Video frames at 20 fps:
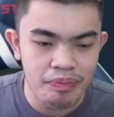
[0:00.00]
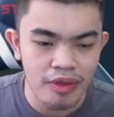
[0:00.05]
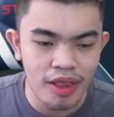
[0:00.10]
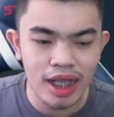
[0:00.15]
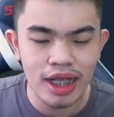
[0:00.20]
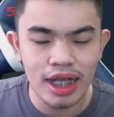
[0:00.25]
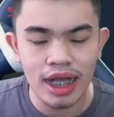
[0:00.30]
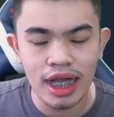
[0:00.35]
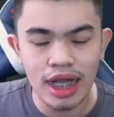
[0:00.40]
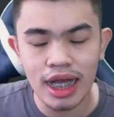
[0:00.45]

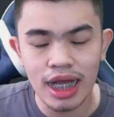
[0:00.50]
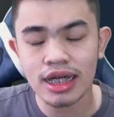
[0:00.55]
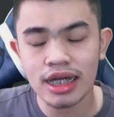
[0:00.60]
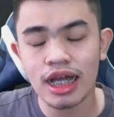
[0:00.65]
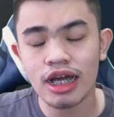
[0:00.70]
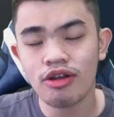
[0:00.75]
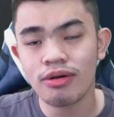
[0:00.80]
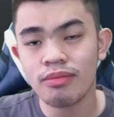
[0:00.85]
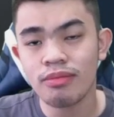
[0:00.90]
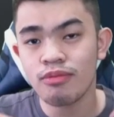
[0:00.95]
kan
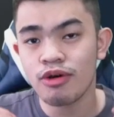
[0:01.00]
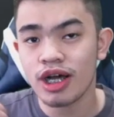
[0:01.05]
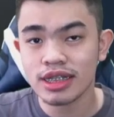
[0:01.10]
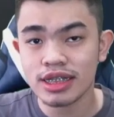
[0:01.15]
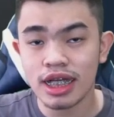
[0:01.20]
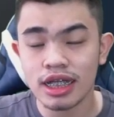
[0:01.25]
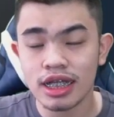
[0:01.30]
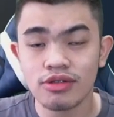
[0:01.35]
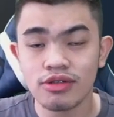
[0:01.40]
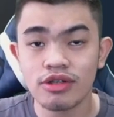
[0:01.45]
kalau Among Us
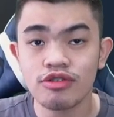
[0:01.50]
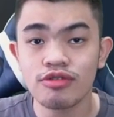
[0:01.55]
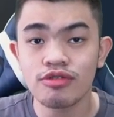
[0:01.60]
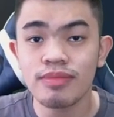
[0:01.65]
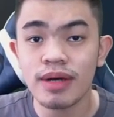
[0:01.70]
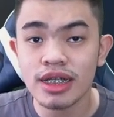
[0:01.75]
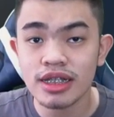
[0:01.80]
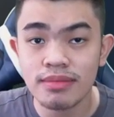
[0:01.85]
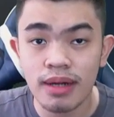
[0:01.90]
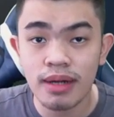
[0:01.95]
satu itu
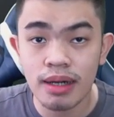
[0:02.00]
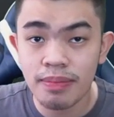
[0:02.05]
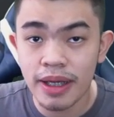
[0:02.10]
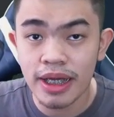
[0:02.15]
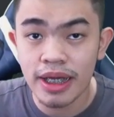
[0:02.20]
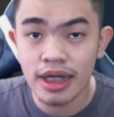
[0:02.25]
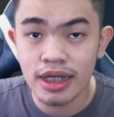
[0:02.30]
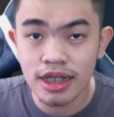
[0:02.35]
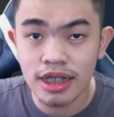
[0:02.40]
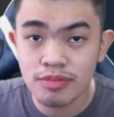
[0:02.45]
maksimal
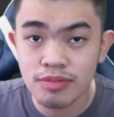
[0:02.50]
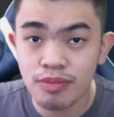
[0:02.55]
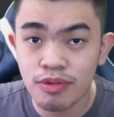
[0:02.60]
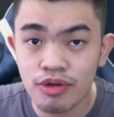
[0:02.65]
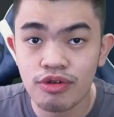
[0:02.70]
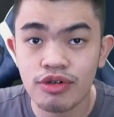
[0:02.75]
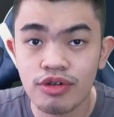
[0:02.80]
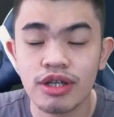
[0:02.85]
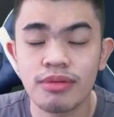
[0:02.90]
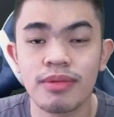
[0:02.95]
playernya 10
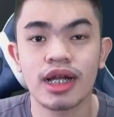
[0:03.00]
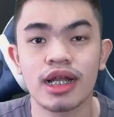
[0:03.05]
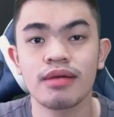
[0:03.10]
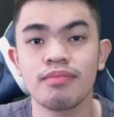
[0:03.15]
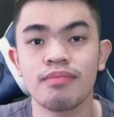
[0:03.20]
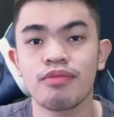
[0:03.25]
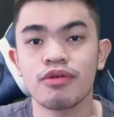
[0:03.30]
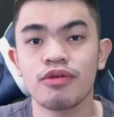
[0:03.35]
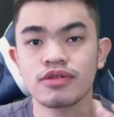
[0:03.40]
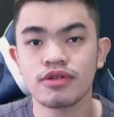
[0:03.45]
di mana
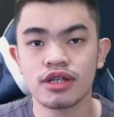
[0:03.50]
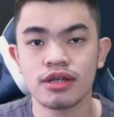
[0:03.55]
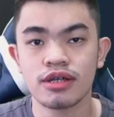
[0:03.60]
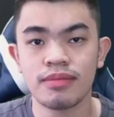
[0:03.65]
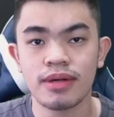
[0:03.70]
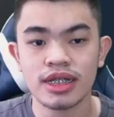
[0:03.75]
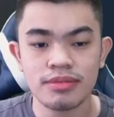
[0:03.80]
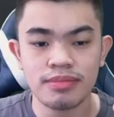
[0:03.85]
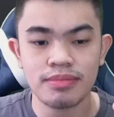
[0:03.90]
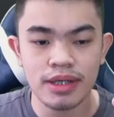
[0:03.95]
impostornya
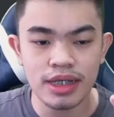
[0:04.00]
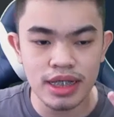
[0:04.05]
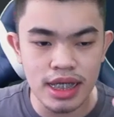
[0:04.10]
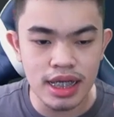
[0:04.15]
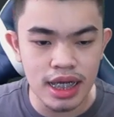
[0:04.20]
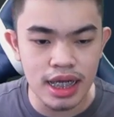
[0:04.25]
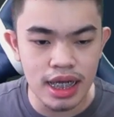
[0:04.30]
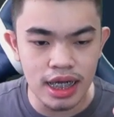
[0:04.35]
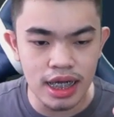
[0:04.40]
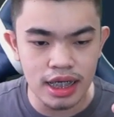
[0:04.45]
maksimal 3
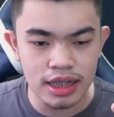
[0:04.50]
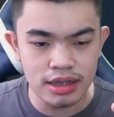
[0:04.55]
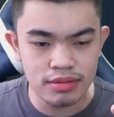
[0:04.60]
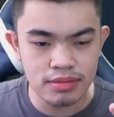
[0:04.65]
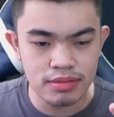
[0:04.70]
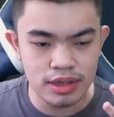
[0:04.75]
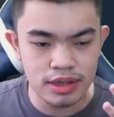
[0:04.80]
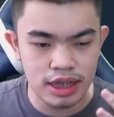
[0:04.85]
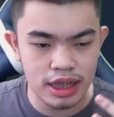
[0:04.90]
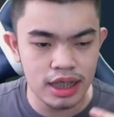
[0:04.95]
kan
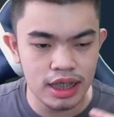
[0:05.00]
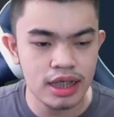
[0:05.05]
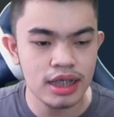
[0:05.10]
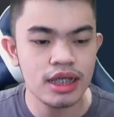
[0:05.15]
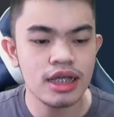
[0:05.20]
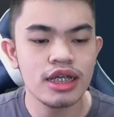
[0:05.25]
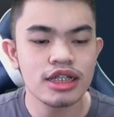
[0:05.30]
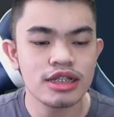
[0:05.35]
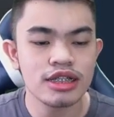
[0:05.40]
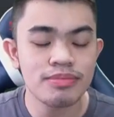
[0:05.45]
teman-teman ya.
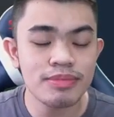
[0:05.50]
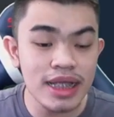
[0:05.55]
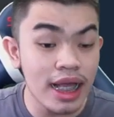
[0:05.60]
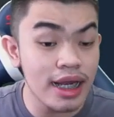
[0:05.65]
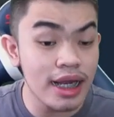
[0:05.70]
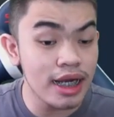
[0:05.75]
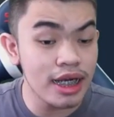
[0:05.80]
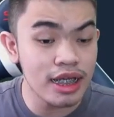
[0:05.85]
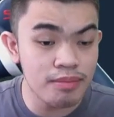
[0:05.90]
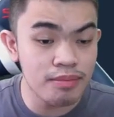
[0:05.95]

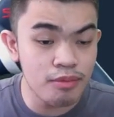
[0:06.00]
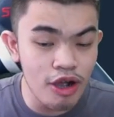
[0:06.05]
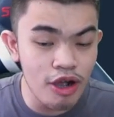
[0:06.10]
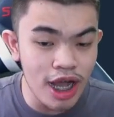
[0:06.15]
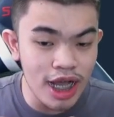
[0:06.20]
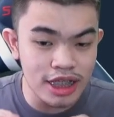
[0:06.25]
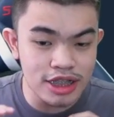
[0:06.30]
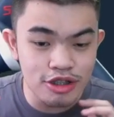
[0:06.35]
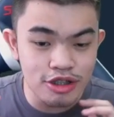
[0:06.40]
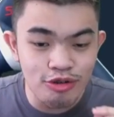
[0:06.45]
Sementara di Among
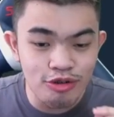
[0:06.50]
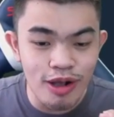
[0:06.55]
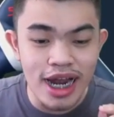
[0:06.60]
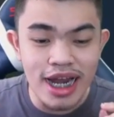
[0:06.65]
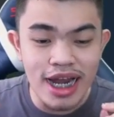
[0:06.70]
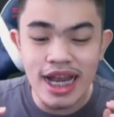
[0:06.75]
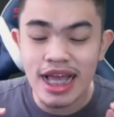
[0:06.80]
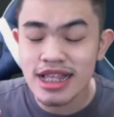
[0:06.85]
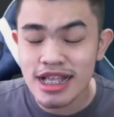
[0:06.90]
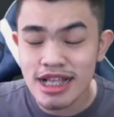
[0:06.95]
Us 2
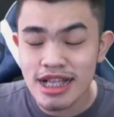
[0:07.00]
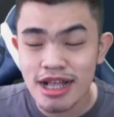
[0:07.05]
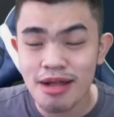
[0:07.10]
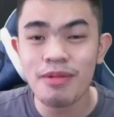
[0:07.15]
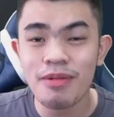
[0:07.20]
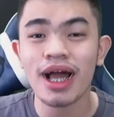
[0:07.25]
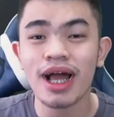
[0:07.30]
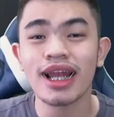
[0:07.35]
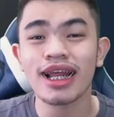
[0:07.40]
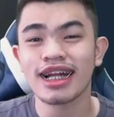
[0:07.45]
nantinya
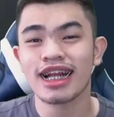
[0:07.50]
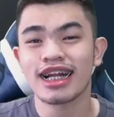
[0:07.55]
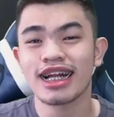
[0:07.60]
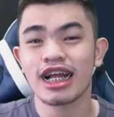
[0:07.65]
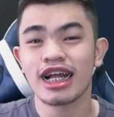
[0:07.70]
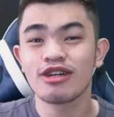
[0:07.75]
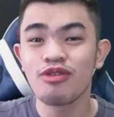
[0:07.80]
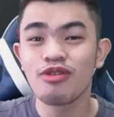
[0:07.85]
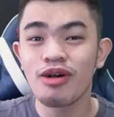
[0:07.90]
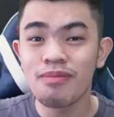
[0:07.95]
bakalan ada
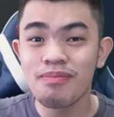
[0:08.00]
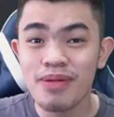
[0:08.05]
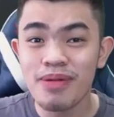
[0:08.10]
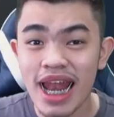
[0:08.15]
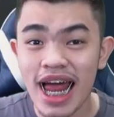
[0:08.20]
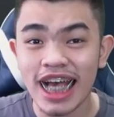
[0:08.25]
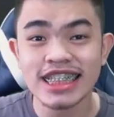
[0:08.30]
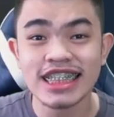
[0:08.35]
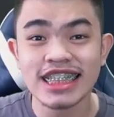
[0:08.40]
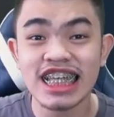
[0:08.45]
12
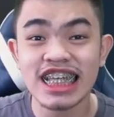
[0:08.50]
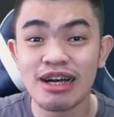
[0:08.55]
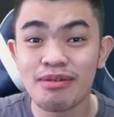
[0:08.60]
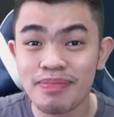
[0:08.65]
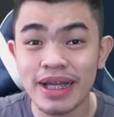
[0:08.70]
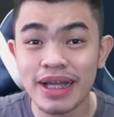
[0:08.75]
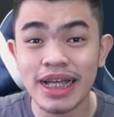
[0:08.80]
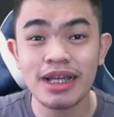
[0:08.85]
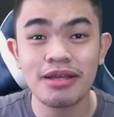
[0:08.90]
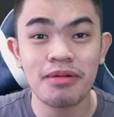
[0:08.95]

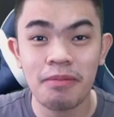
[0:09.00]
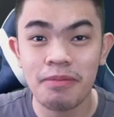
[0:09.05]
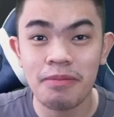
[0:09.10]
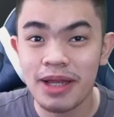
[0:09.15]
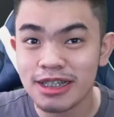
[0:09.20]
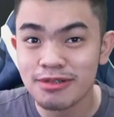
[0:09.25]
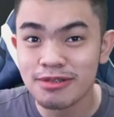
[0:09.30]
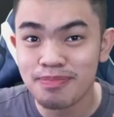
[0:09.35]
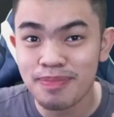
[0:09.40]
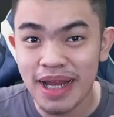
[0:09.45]
sampai
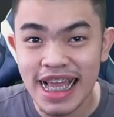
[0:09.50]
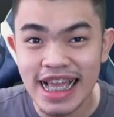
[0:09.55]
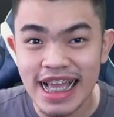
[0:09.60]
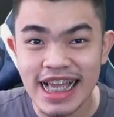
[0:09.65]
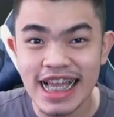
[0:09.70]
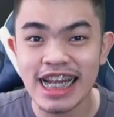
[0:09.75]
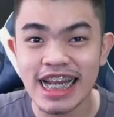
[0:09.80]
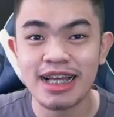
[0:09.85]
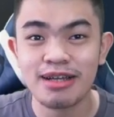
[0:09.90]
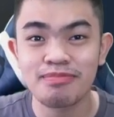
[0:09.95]
15 player
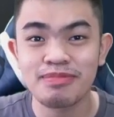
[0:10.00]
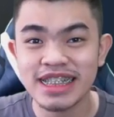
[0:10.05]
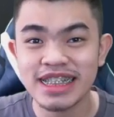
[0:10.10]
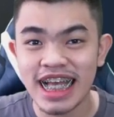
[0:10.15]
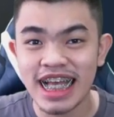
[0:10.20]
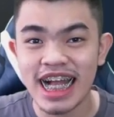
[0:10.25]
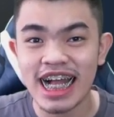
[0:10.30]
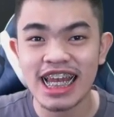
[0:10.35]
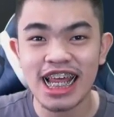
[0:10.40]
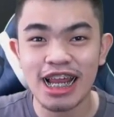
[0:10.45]
yang
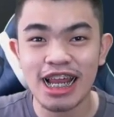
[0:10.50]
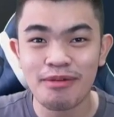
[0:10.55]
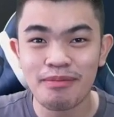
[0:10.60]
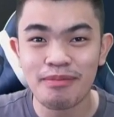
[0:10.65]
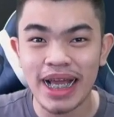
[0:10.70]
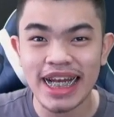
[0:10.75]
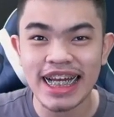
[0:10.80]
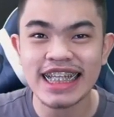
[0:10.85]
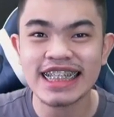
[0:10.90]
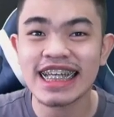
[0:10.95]
bisa kalian
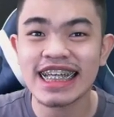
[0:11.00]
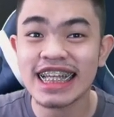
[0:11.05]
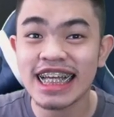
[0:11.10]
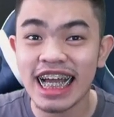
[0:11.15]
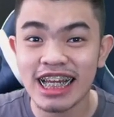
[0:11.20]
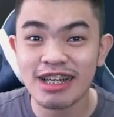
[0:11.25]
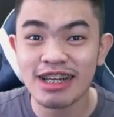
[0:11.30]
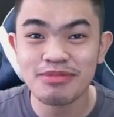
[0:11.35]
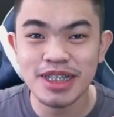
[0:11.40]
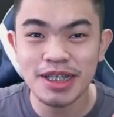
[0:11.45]
mainin. Jadi
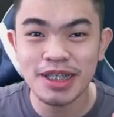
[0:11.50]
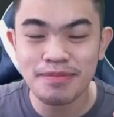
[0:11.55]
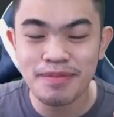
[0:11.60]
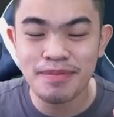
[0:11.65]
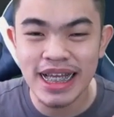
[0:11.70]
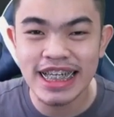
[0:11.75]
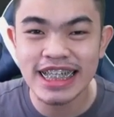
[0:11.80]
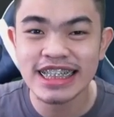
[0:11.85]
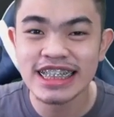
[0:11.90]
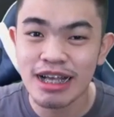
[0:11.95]
kalian bisa
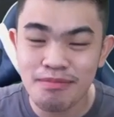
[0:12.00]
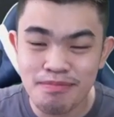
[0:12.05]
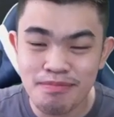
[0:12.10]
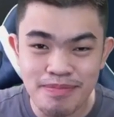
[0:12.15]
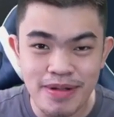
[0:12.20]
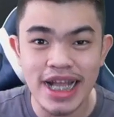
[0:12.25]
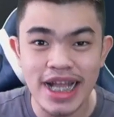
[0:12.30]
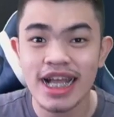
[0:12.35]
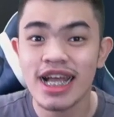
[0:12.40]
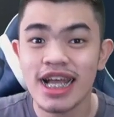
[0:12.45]
mainin
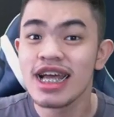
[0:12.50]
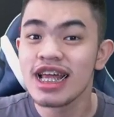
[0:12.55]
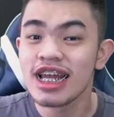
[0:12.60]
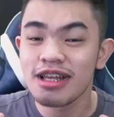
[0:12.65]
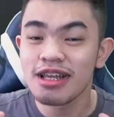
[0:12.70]
sampai 15